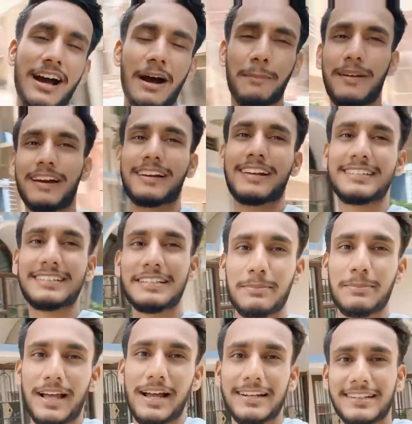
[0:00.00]
अपना केसरी
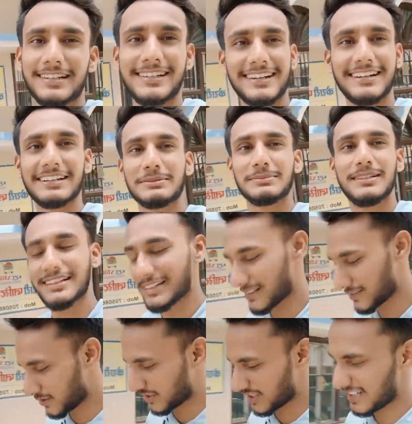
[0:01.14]
प्लास्टिक टेरस में
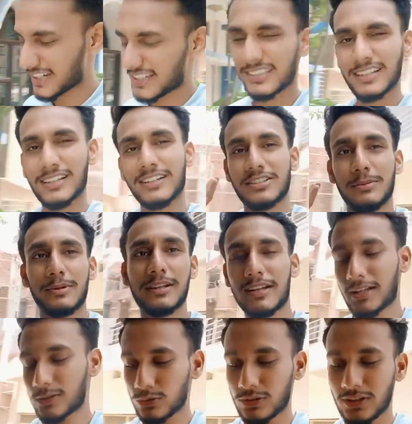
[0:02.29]
तो चलिए किसी कस्टमर
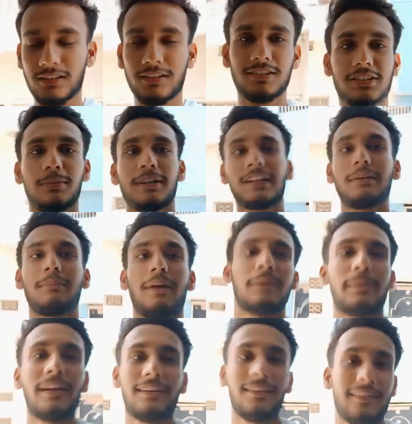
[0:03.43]
का दो तीन कस्टमर का माल
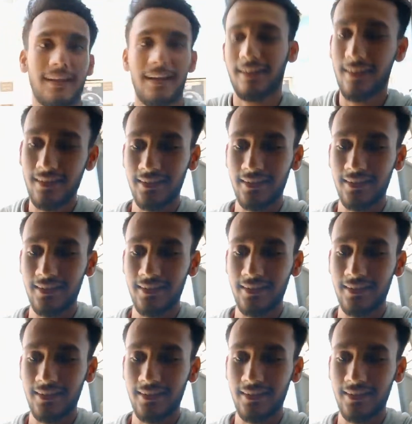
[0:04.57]
पैक करना है